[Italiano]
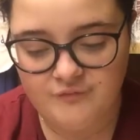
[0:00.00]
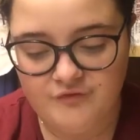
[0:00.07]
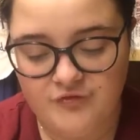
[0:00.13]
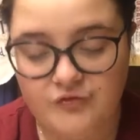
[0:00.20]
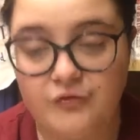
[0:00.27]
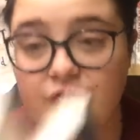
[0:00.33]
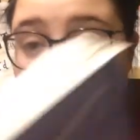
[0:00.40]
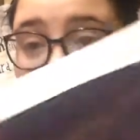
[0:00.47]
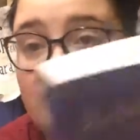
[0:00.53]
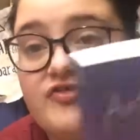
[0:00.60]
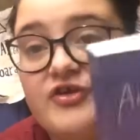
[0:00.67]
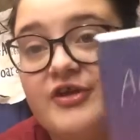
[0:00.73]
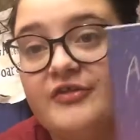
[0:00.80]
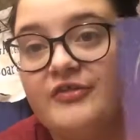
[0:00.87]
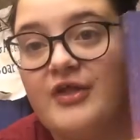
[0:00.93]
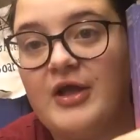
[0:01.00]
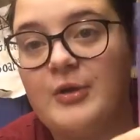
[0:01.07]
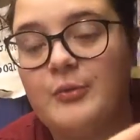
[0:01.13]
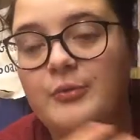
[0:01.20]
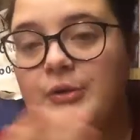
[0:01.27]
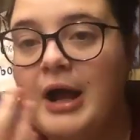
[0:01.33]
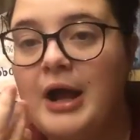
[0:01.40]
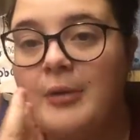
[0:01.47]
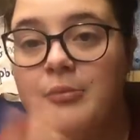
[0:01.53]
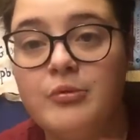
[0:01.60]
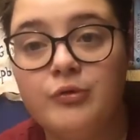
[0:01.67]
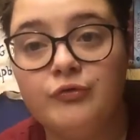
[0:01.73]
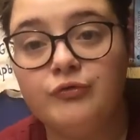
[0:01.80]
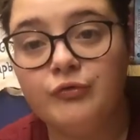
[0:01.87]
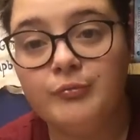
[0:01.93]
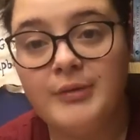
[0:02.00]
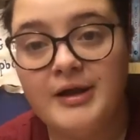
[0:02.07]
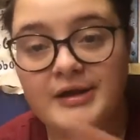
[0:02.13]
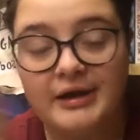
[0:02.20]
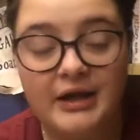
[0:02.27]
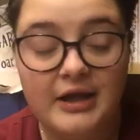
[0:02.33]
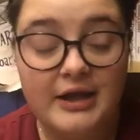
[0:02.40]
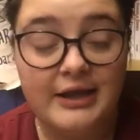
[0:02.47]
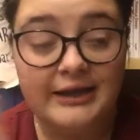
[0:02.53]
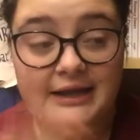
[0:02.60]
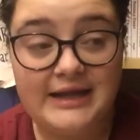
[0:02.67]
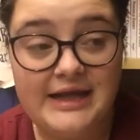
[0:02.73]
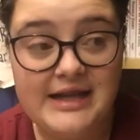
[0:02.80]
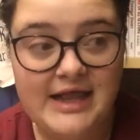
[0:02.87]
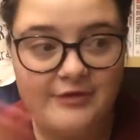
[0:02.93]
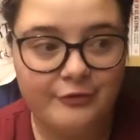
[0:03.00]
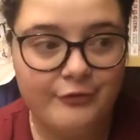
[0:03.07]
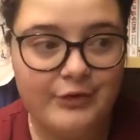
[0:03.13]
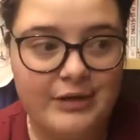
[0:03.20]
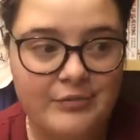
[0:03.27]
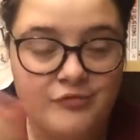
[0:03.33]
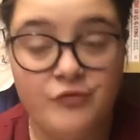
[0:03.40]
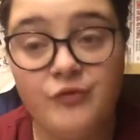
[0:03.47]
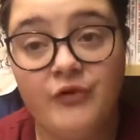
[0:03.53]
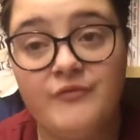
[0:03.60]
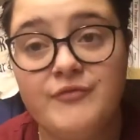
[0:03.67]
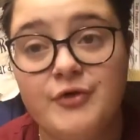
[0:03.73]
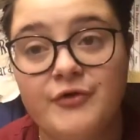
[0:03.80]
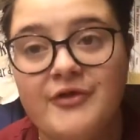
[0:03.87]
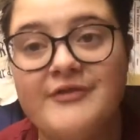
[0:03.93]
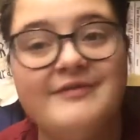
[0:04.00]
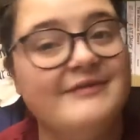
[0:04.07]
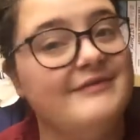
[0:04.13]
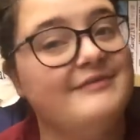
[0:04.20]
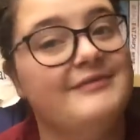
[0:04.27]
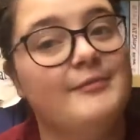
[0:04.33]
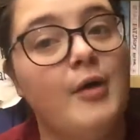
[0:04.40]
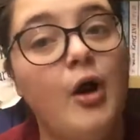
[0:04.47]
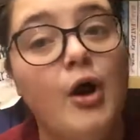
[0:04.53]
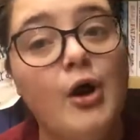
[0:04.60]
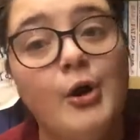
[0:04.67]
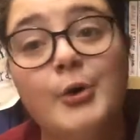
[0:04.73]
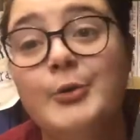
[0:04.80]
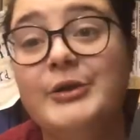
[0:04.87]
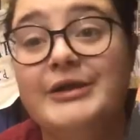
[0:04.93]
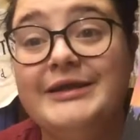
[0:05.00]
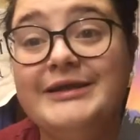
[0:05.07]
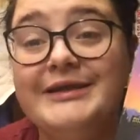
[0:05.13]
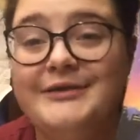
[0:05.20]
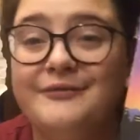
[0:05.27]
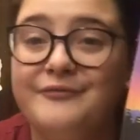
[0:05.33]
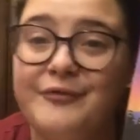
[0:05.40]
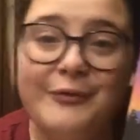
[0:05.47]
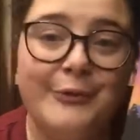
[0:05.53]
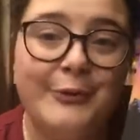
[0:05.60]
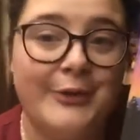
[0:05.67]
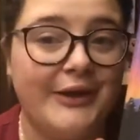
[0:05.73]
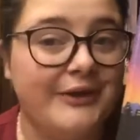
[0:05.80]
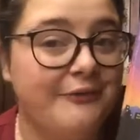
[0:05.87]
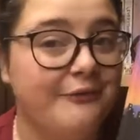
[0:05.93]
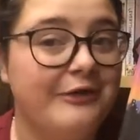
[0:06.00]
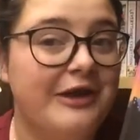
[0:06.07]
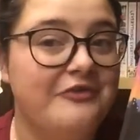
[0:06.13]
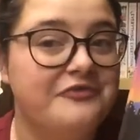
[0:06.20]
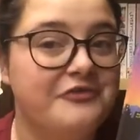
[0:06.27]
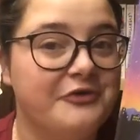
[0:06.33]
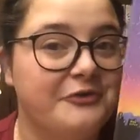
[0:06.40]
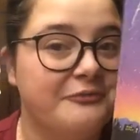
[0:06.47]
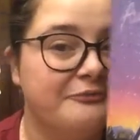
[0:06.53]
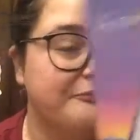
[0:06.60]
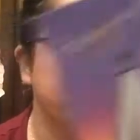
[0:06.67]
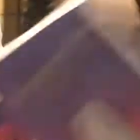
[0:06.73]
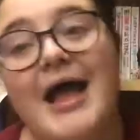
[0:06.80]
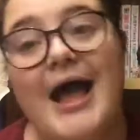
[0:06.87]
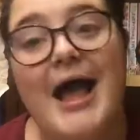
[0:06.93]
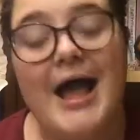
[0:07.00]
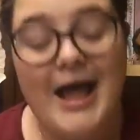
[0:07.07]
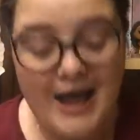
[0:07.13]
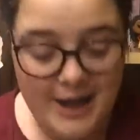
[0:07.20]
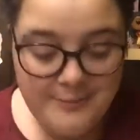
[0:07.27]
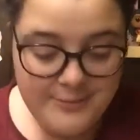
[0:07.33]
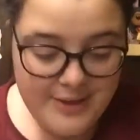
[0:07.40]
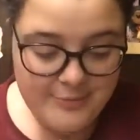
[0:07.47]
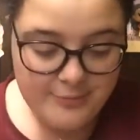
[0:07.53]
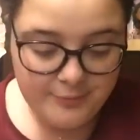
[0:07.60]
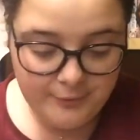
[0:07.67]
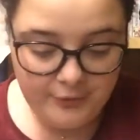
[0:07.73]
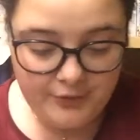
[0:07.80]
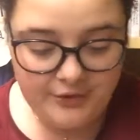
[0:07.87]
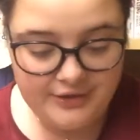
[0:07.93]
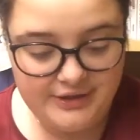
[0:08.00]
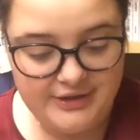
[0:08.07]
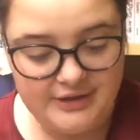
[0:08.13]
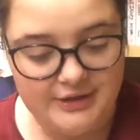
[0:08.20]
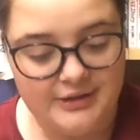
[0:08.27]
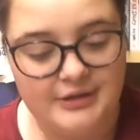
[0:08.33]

ho visto di recente una booktuber che l'ha letto e le è piaciuto davvero tantissimo, quindi non vedo l'ora anche di leggerlo. Abbiamo poi